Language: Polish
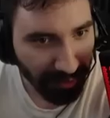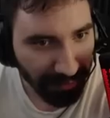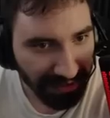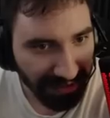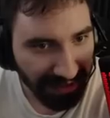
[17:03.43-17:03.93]

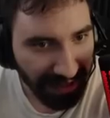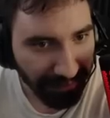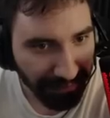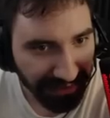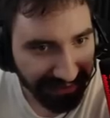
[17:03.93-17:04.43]
mnie
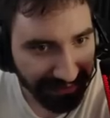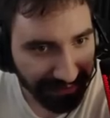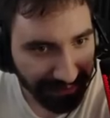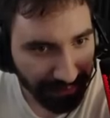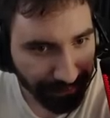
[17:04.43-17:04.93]
Emit.
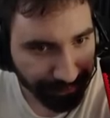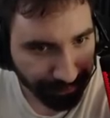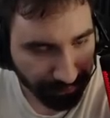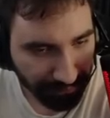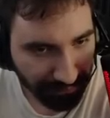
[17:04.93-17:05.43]

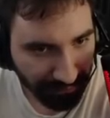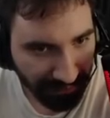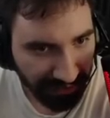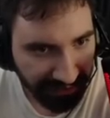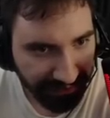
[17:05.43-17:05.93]

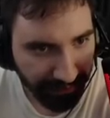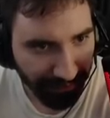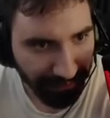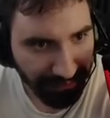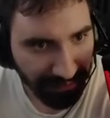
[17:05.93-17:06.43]

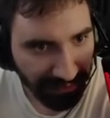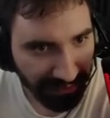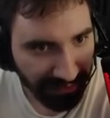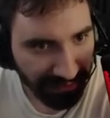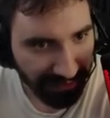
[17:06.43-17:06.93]
Kto?
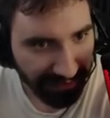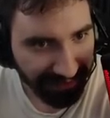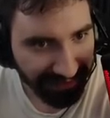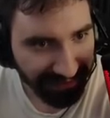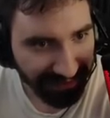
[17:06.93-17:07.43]

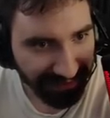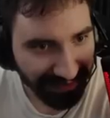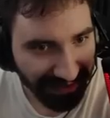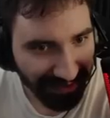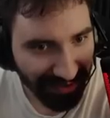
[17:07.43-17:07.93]

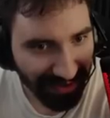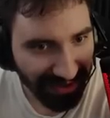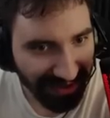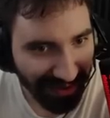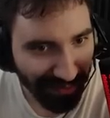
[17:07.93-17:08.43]
Ekscentryczny
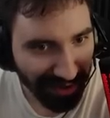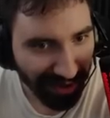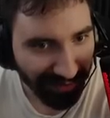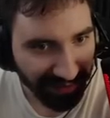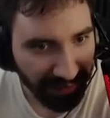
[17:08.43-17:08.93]

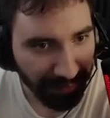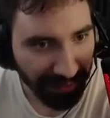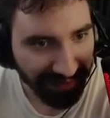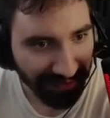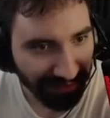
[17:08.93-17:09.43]
naukowiec. Po
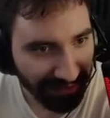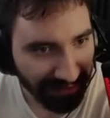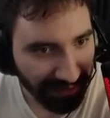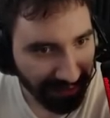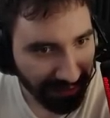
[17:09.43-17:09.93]
co?
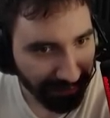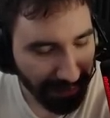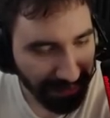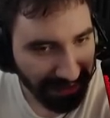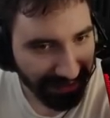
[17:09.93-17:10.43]

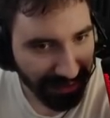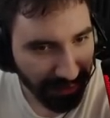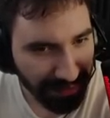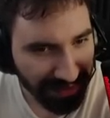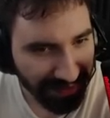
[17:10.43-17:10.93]
Mam dla ciebie
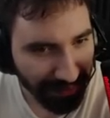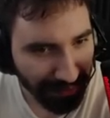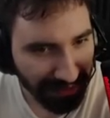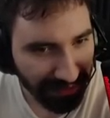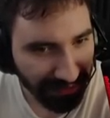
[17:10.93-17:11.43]

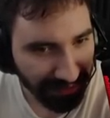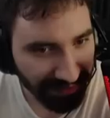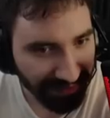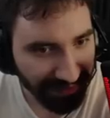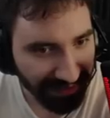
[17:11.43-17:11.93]
przesyłkę?
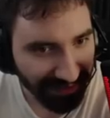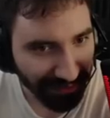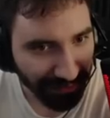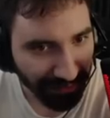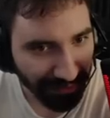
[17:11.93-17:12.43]
Synu,
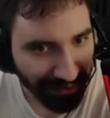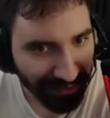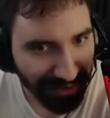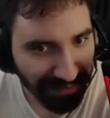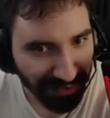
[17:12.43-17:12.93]

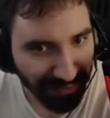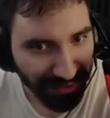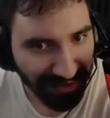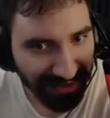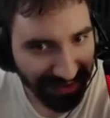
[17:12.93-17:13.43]
czy
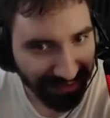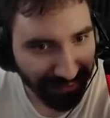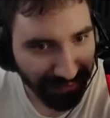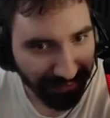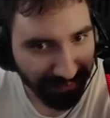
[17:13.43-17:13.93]
próbujesz nas
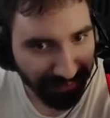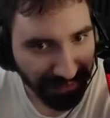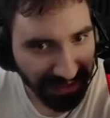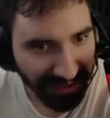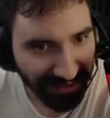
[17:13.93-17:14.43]

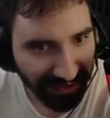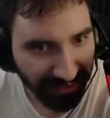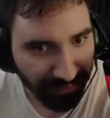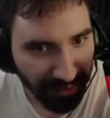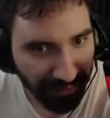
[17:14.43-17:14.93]
wymieszać
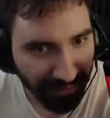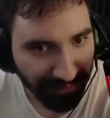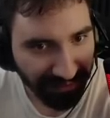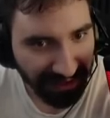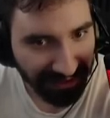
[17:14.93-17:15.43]
w
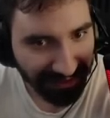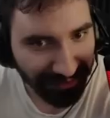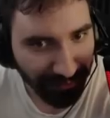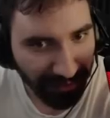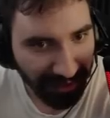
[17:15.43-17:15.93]

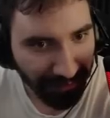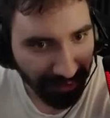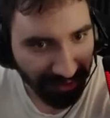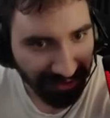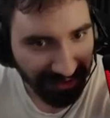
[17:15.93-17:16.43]
łapówkarstwo albo
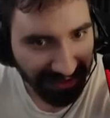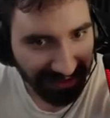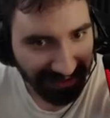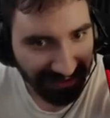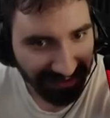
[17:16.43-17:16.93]
inne
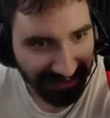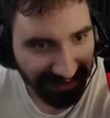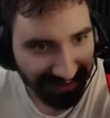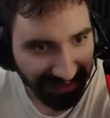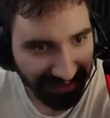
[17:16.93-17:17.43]
nielegalne
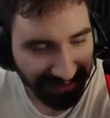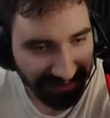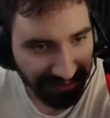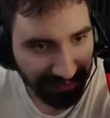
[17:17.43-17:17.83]
transakcje?